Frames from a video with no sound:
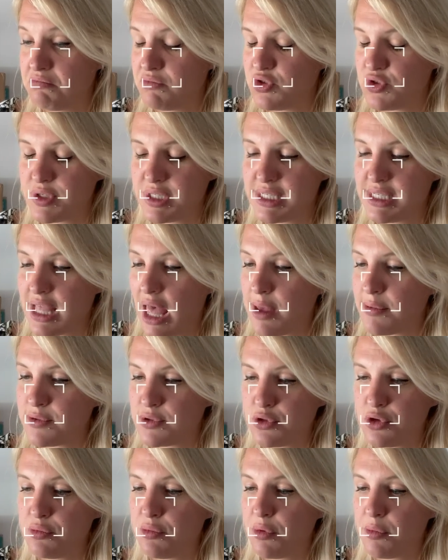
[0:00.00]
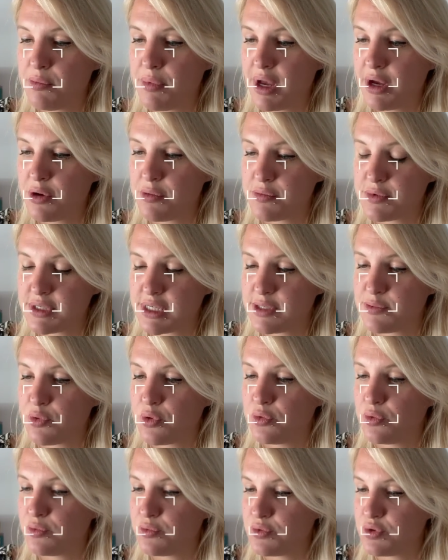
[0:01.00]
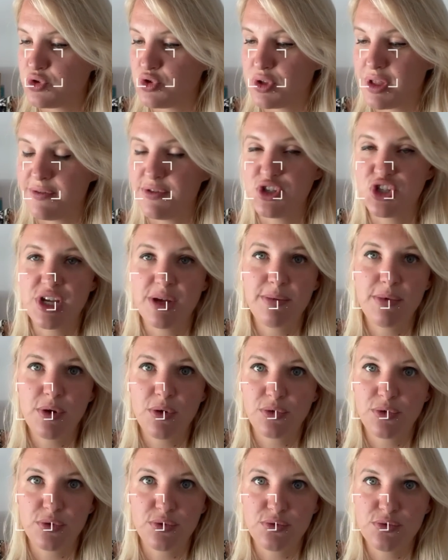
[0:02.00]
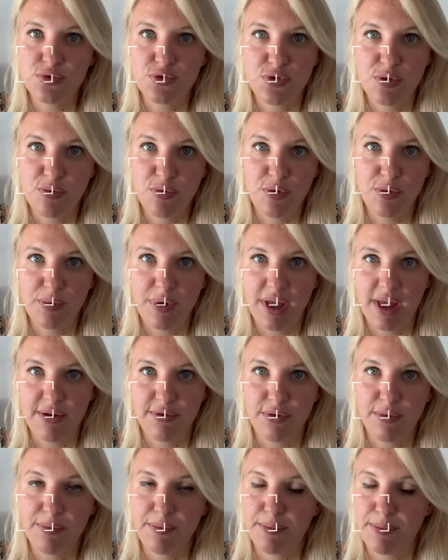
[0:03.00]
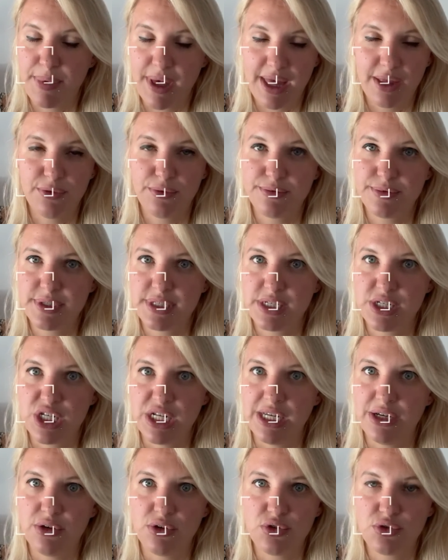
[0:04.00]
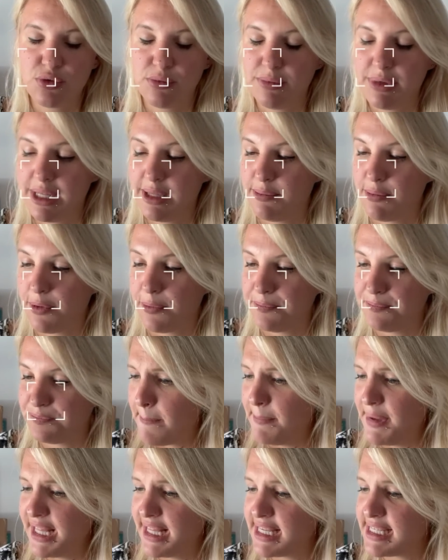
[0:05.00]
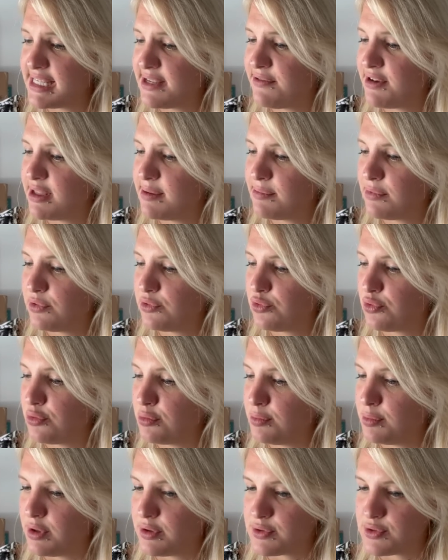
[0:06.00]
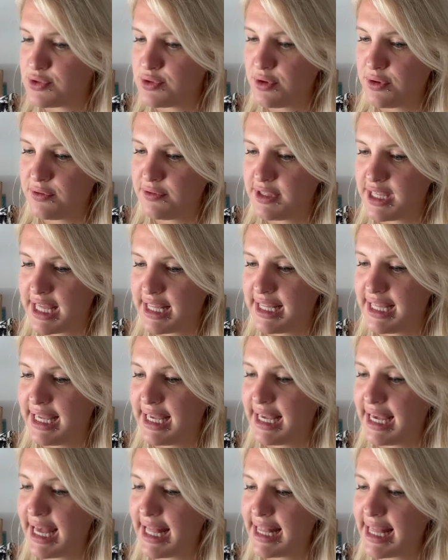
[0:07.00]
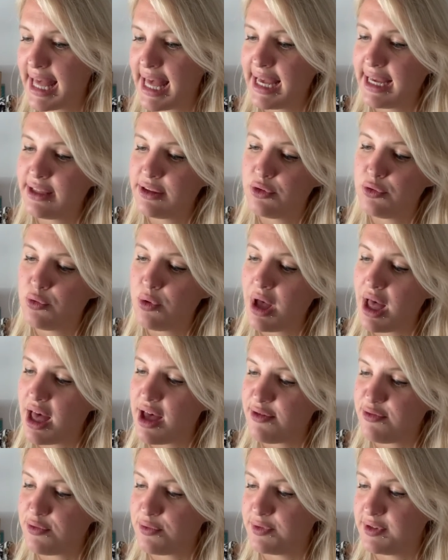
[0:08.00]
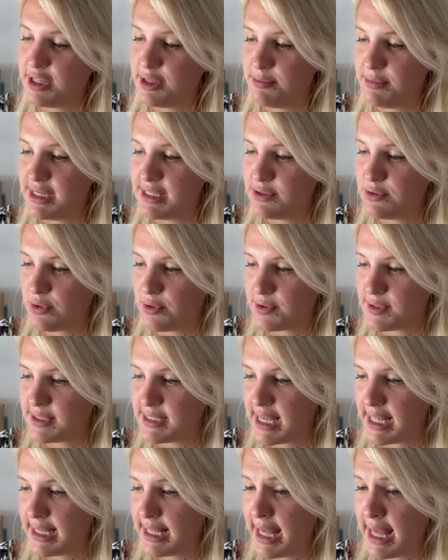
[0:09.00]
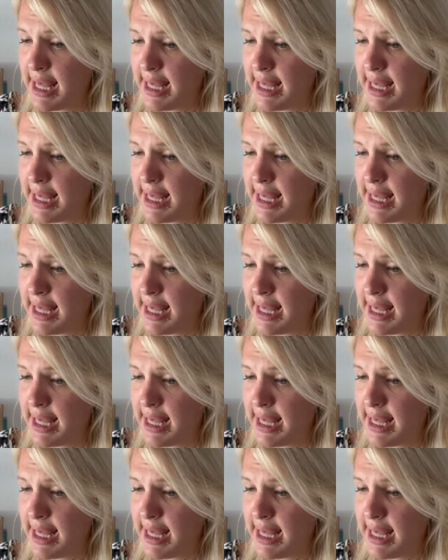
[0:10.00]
Je ne sais absolument pas comment ça se prononce, je n'avais jamais entendu ce mot auparavant, pardon si je l'écorche complètement. Mais des événements troublants surviennent et Kanak doit affronter une blessure ancienne